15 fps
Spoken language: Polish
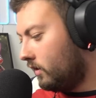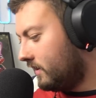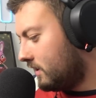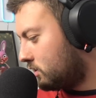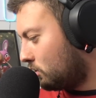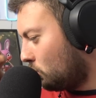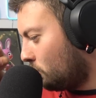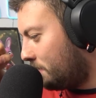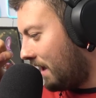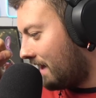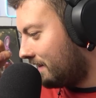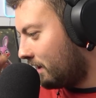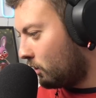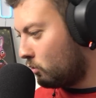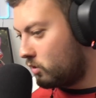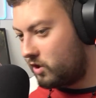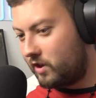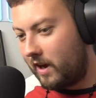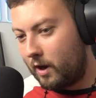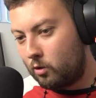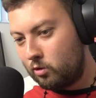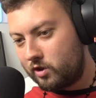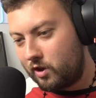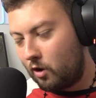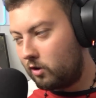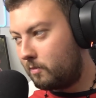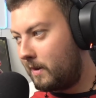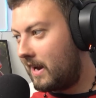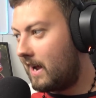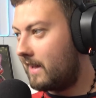On jest lubiany różnie, różnie
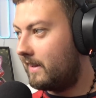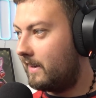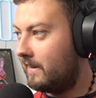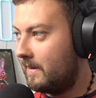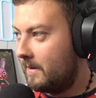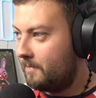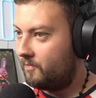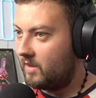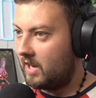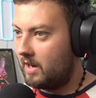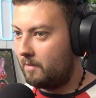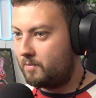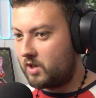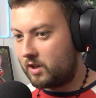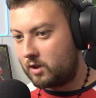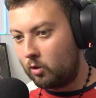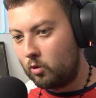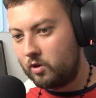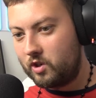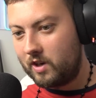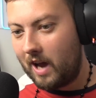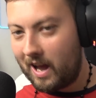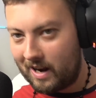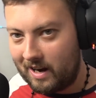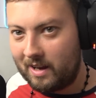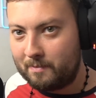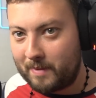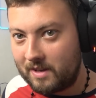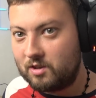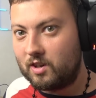odbierany. E, przez ludzi,
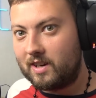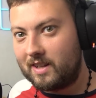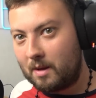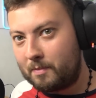ale będzie